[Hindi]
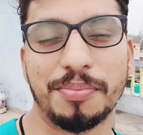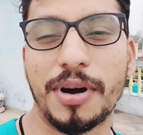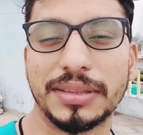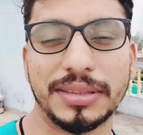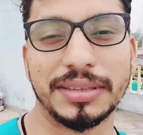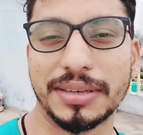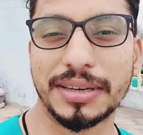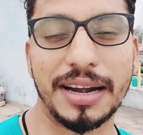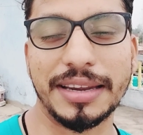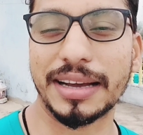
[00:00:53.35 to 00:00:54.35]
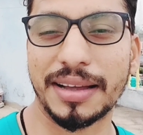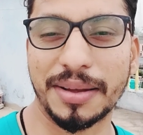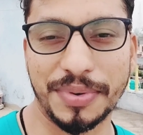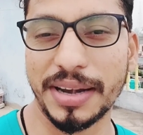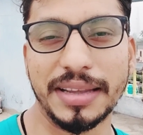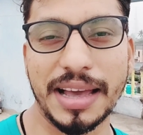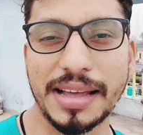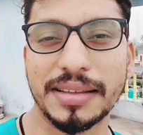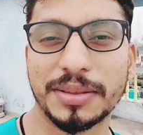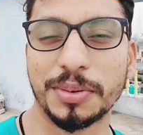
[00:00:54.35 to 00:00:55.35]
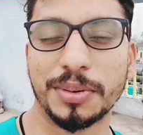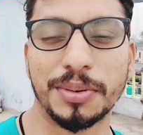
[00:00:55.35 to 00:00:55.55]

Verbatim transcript: बहुत घटिया फील्डिंग किया है तो